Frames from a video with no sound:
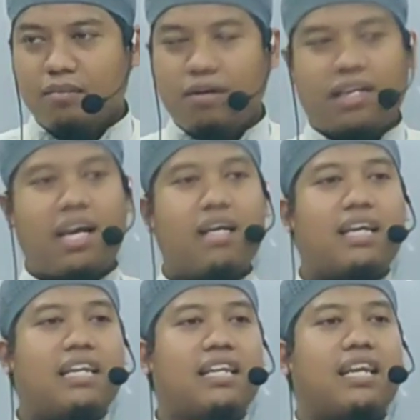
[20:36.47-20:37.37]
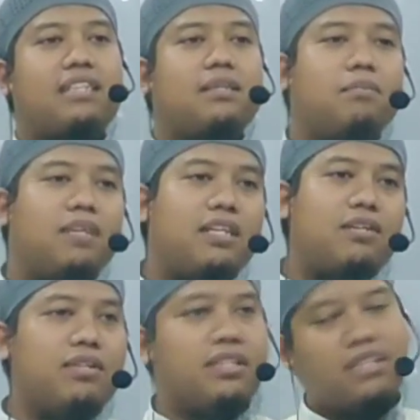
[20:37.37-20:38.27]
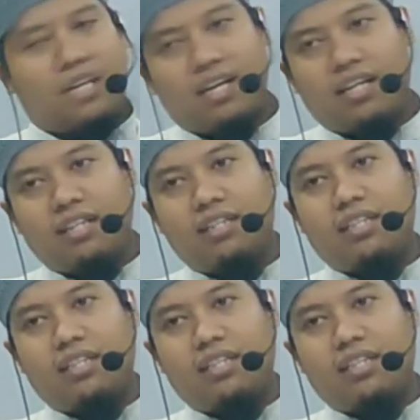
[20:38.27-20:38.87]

maka generasi berikutnya